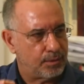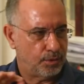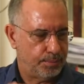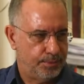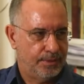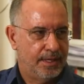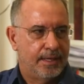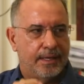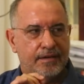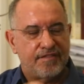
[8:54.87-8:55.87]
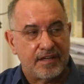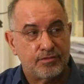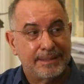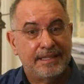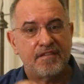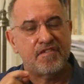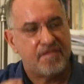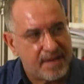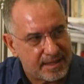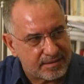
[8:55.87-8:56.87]
à Globo. Ele faz uma
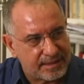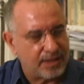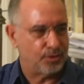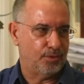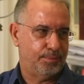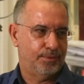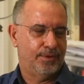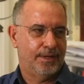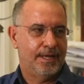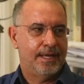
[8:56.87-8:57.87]
defesa da Globo. Foi.